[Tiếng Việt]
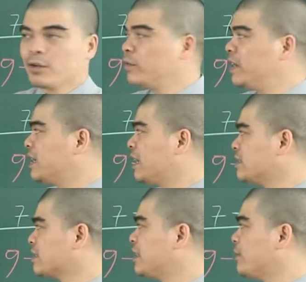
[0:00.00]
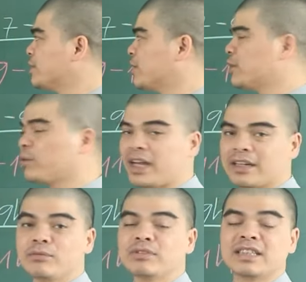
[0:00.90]
quý vị liên hệ trực tiếp với số điện
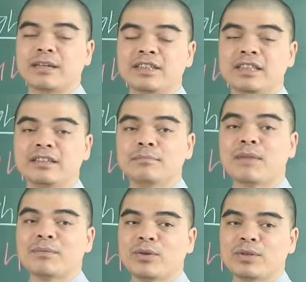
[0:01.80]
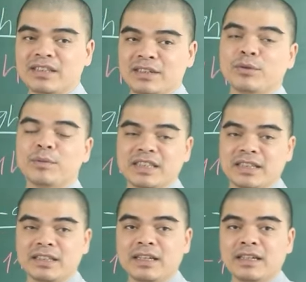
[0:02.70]
thoại 0989 34
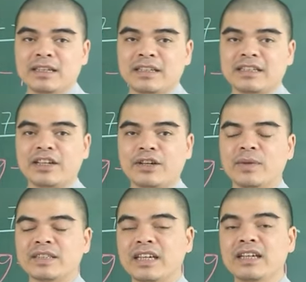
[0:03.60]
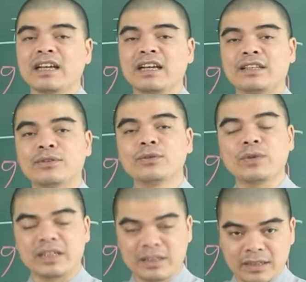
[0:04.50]
9119 để thỉnh cái quyển sách ngày tốt
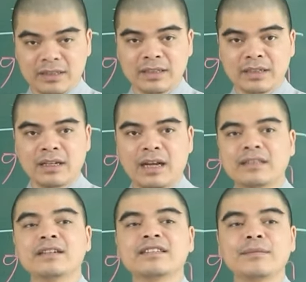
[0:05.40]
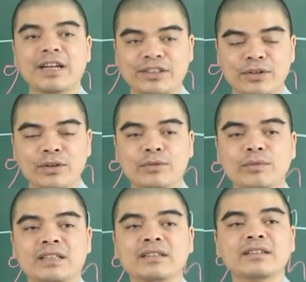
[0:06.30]
tuần thư à, tự xem ngày tốt
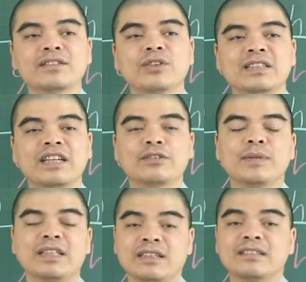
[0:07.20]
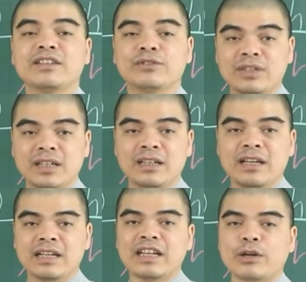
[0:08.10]
cũng như là tự chọn ra cho mình những giờ tốt nhất
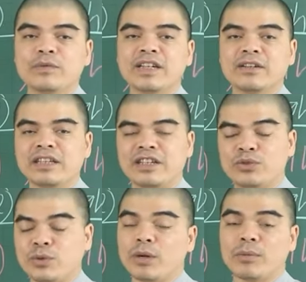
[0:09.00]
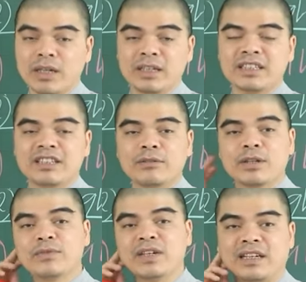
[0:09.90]
để quý vị có thể chủ động hơn trong
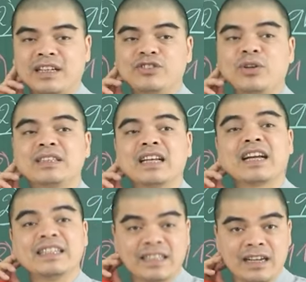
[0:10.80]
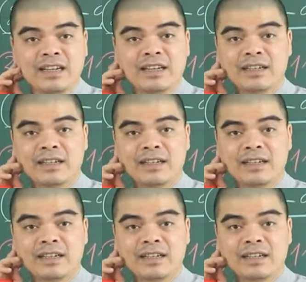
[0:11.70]
cái việc là chọn ra ngày giờ